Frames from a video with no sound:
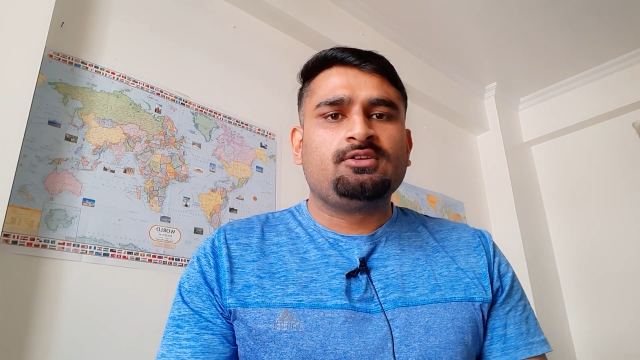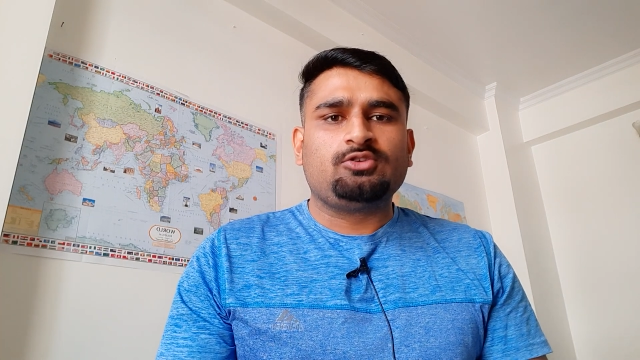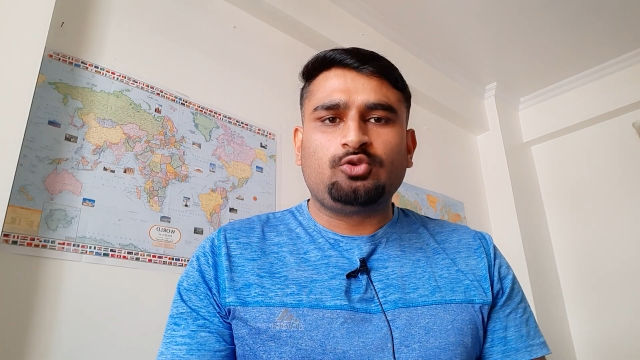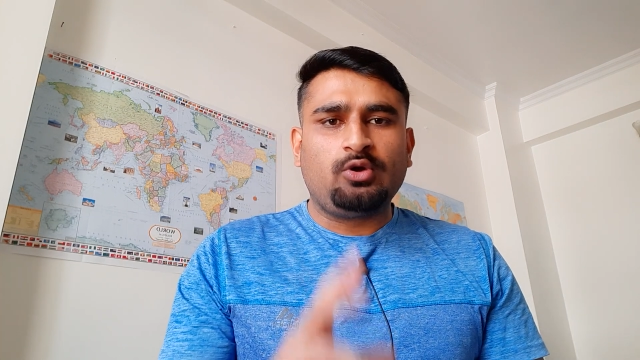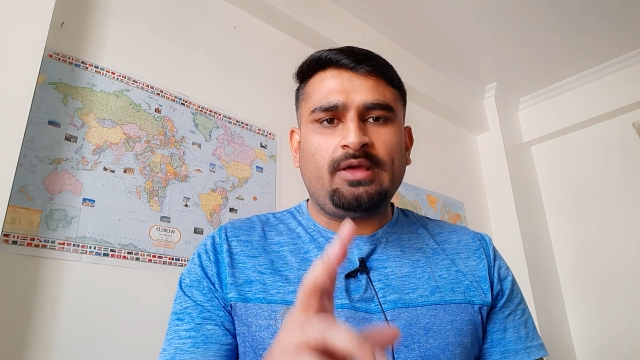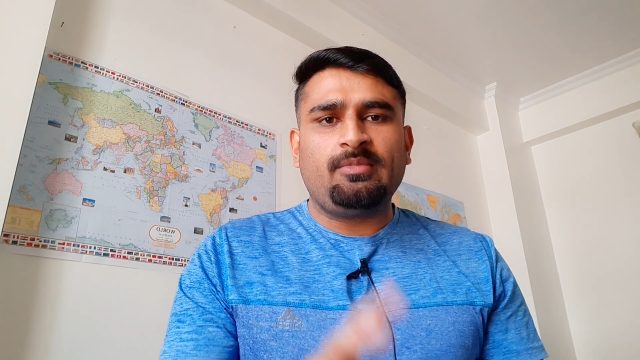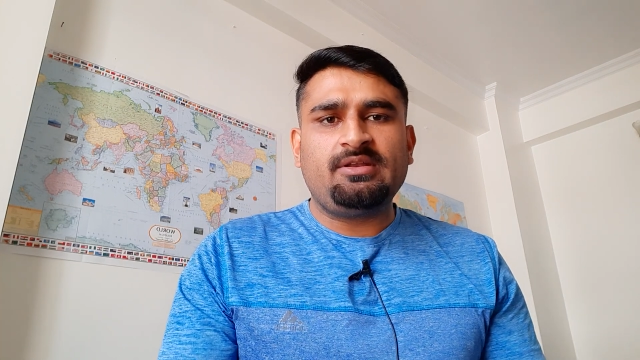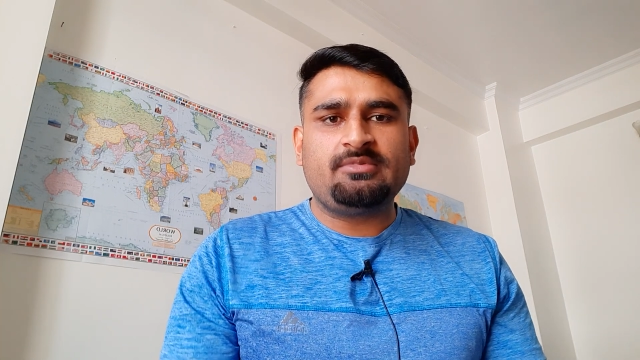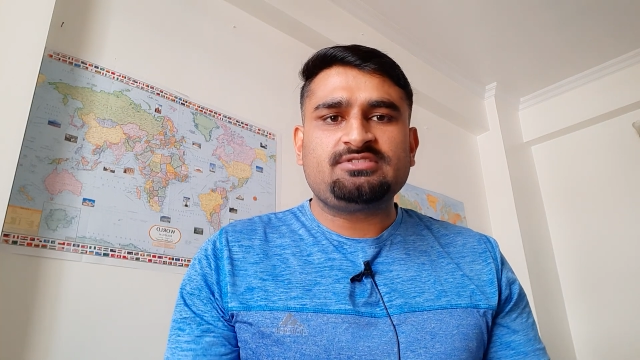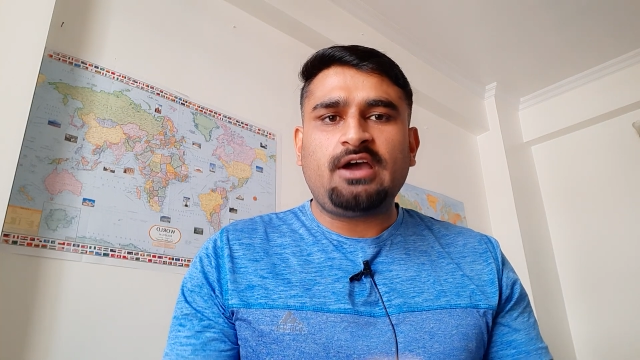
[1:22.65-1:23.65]
तो दो ढाई
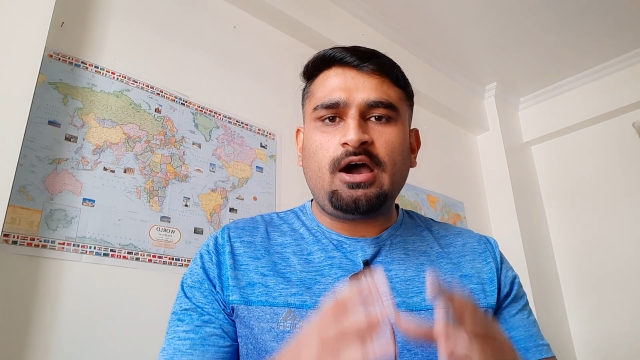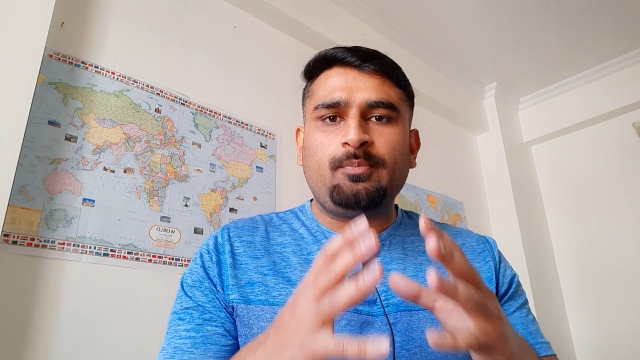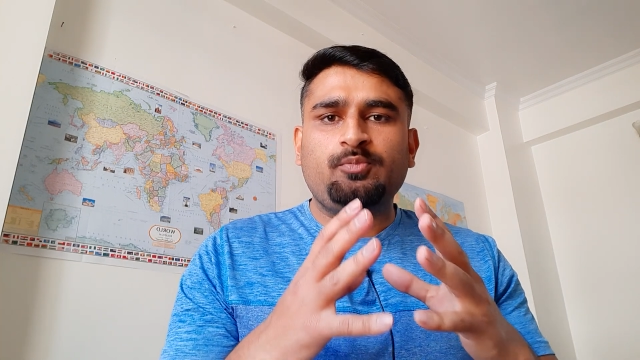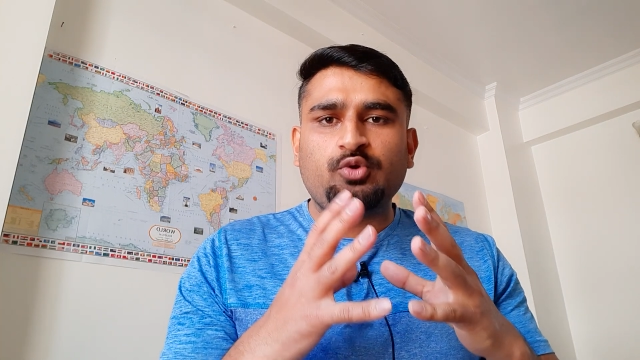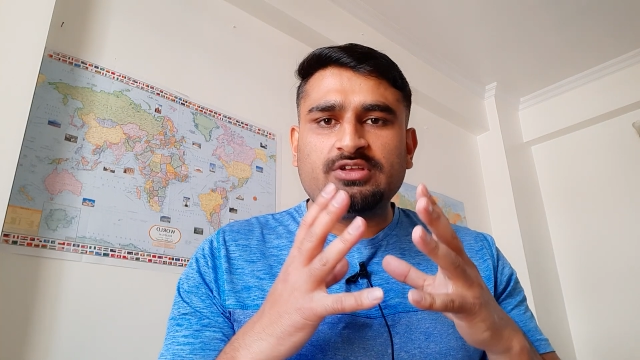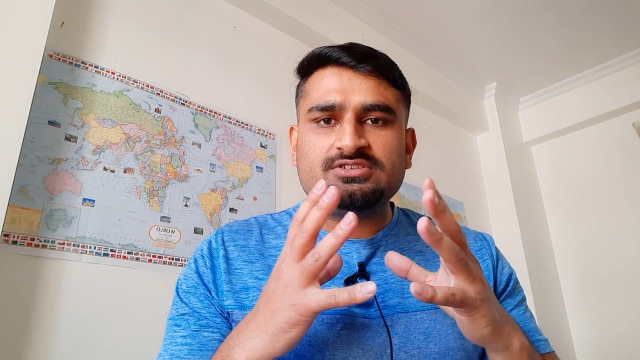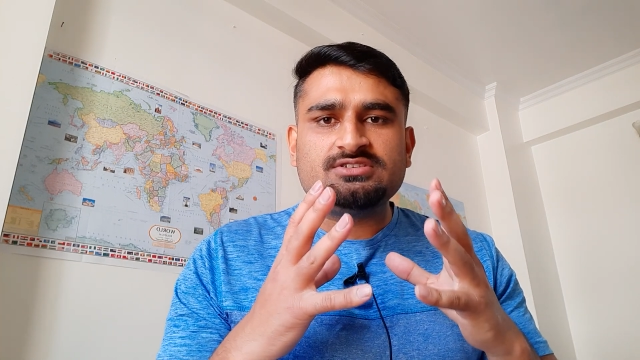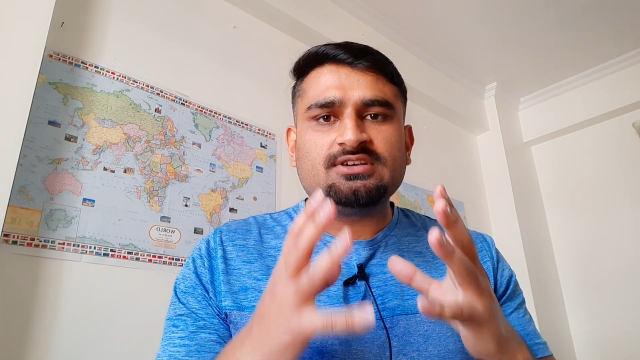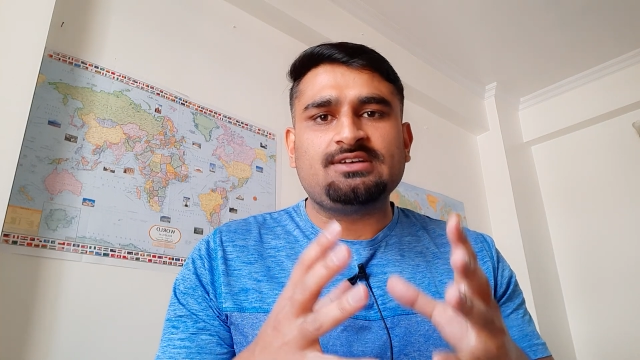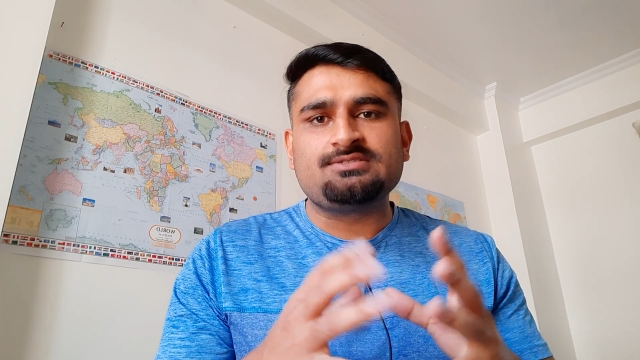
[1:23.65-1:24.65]
महीने बचा आप पूरा
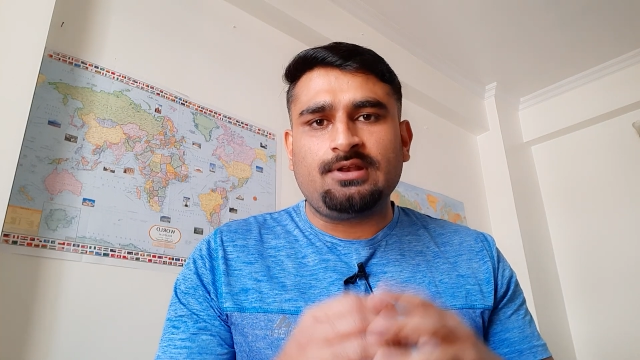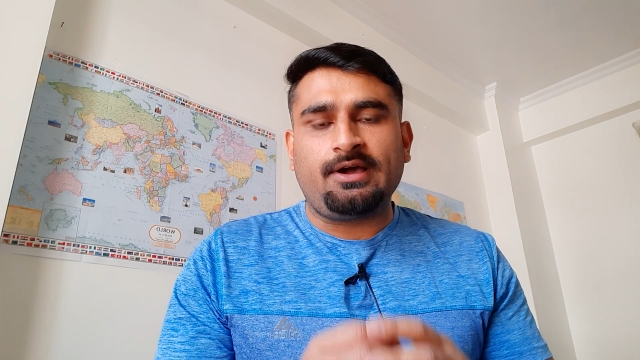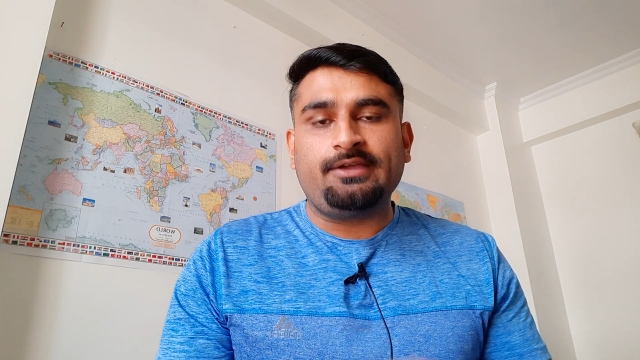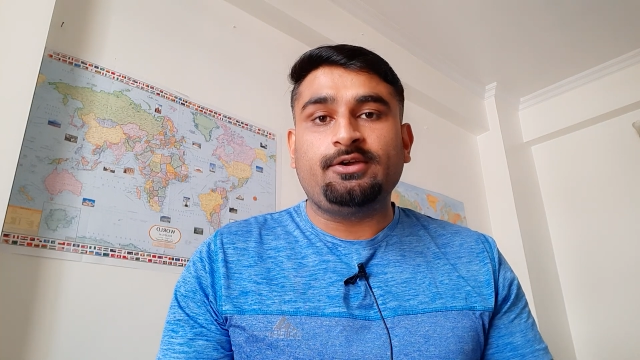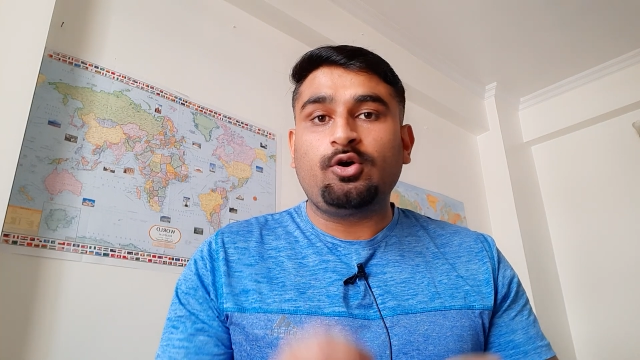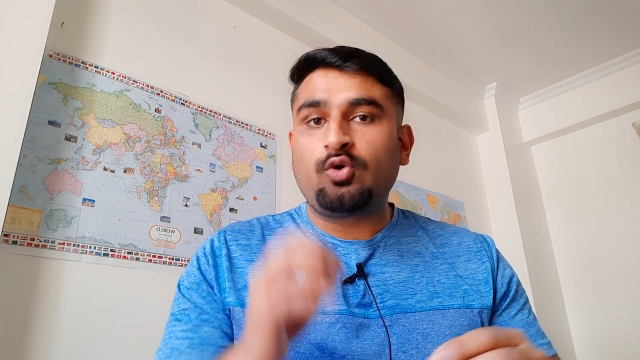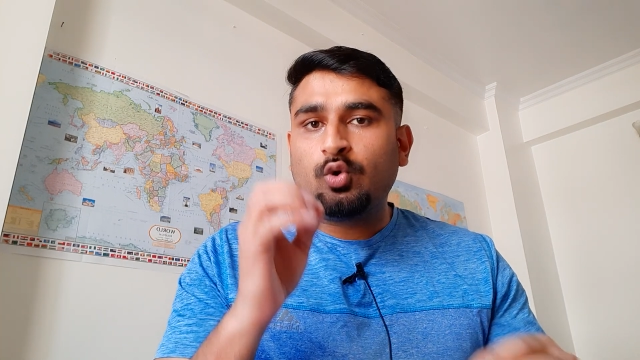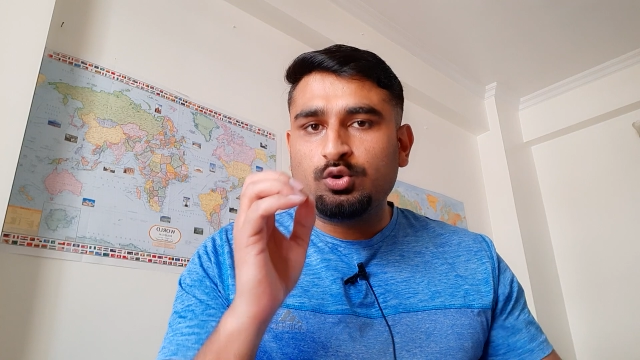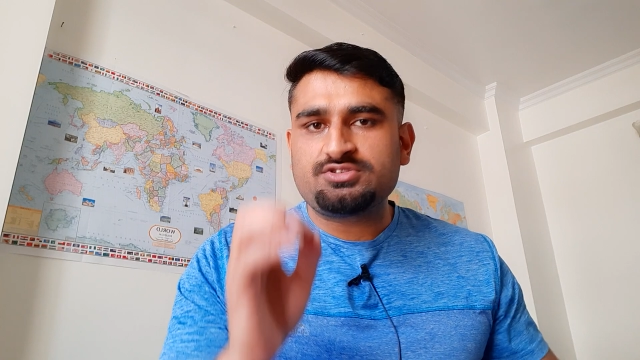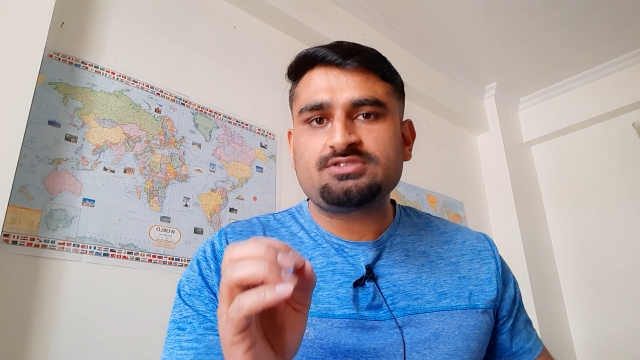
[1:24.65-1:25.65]
जी जान से लगाइए और
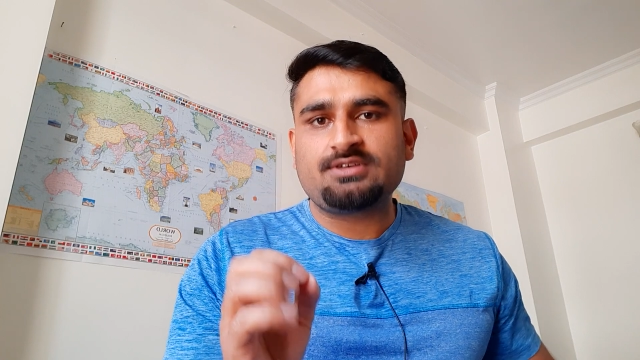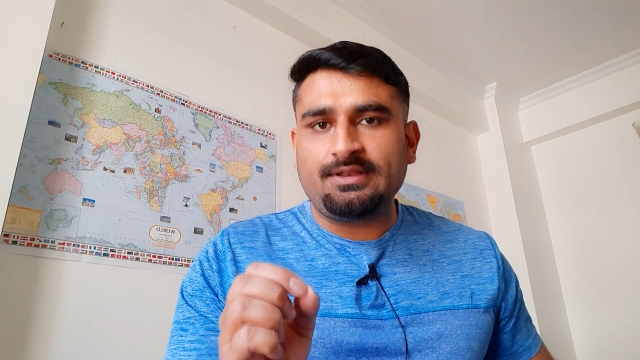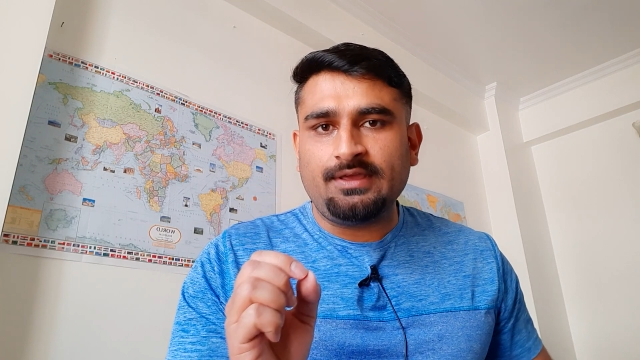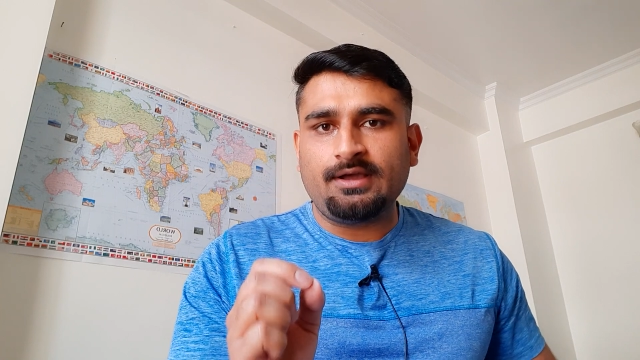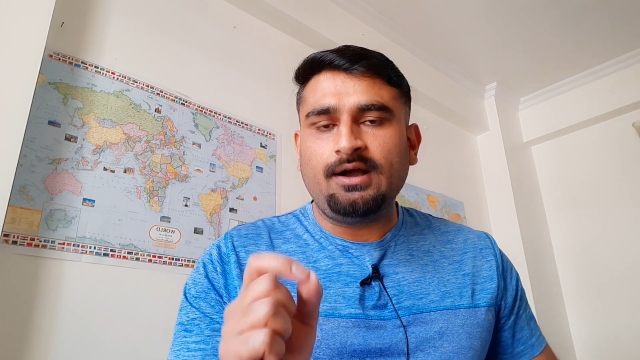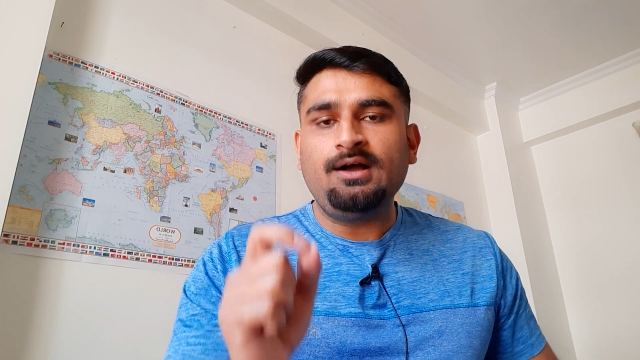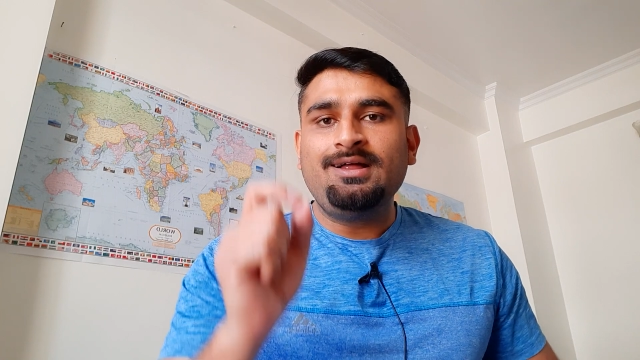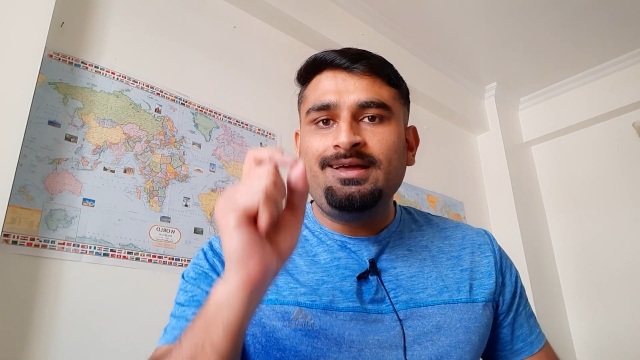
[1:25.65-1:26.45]
कोशिश करिएगा